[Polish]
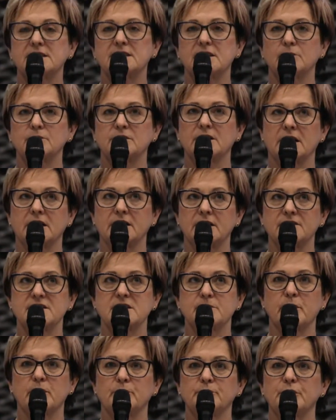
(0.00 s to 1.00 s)
to jest
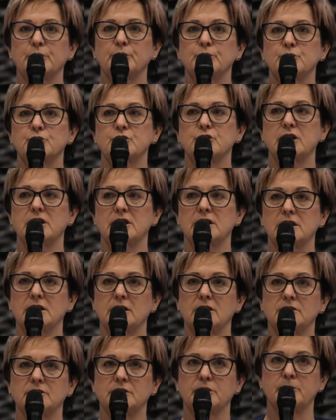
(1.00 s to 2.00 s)
jedno, a my cały
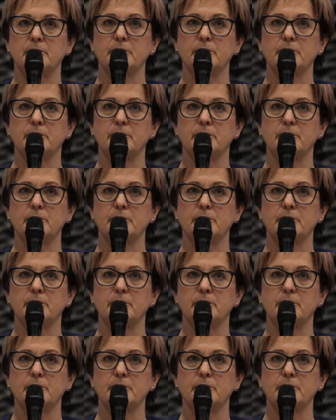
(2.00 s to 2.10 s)
czas